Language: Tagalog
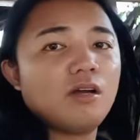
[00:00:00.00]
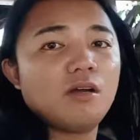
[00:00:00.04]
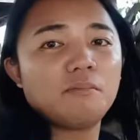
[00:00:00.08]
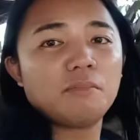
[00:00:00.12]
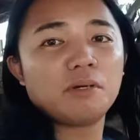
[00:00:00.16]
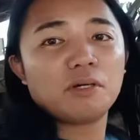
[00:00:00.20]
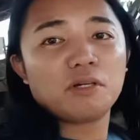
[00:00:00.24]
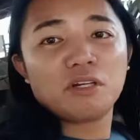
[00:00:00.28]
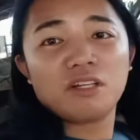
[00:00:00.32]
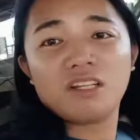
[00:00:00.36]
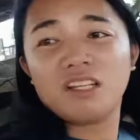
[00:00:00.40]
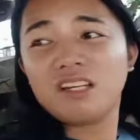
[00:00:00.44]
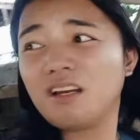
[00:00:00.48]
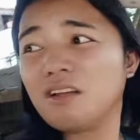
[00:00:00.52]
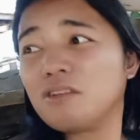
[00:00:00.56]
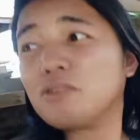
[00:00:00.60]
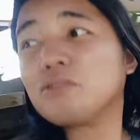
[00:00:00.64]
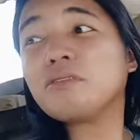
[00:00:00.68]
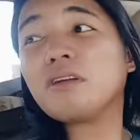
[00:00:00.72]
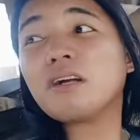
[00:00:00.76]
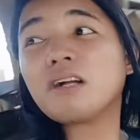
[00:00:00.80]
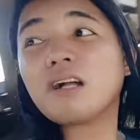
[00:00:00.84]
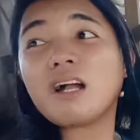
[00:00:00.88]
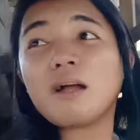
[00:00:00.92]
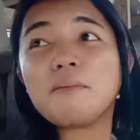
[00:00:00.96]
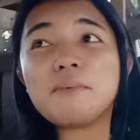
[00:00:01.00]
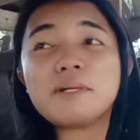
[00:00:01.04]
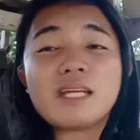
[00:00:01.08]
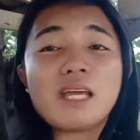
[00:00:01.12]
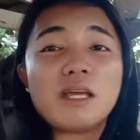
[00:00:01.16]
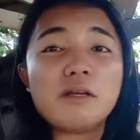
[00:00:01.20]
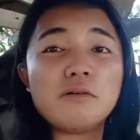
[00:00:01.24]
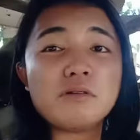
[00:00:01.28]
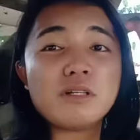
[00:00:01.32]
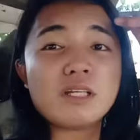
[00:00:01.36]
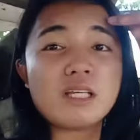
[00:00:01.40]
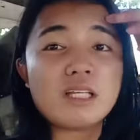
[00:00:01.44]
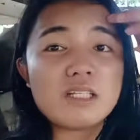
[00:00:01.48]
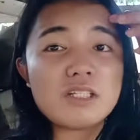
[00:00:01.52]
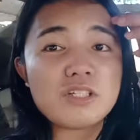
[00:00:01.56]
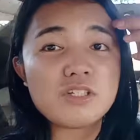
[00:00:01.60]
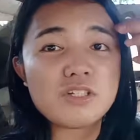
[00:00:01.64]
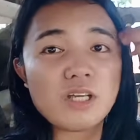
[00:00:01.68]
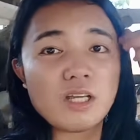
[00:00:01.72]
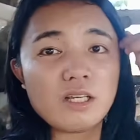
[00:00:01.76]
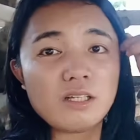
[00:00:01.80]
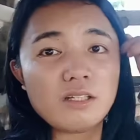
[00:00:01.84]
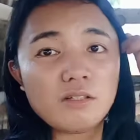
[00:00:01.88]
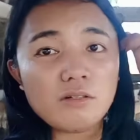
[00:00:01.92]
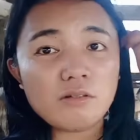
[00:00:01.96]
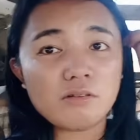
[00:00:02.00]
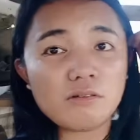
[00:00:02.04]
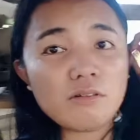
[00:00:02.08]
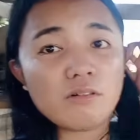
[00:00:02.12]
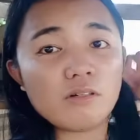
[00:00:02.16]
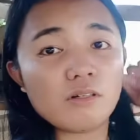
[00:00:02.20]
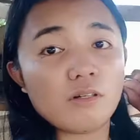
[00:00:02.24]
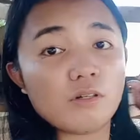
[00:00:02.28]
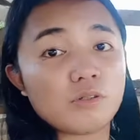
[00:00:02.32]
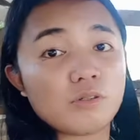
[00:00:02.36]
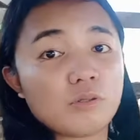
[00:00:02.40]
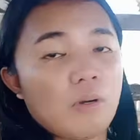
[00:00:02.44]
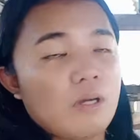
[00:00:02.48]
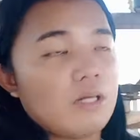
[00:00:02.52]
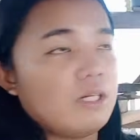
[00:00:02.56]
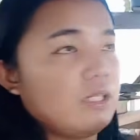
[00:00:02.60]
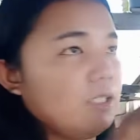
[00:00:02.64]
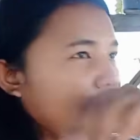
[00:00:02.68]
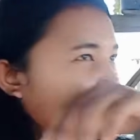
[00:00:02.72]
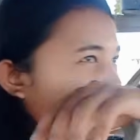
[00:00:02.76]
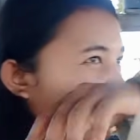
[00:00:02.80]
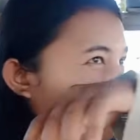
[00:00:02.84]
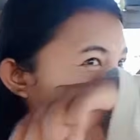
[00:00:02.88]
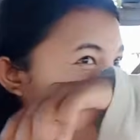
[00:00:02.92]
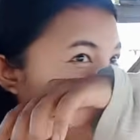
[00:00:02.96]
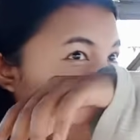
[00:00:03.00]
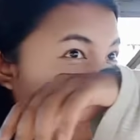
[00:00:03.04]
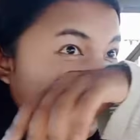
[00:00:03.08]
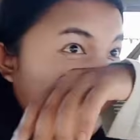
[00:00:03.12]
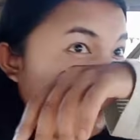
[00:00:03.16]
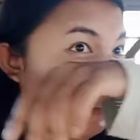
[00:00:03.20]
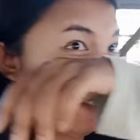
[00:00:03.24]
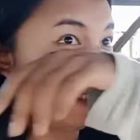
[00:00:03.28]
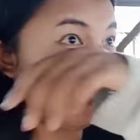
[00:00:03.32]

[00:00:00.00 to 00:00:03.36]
Pero hindi na ito nagagamit. Kaya yung kitchen, yung lutuan, hindi, nag,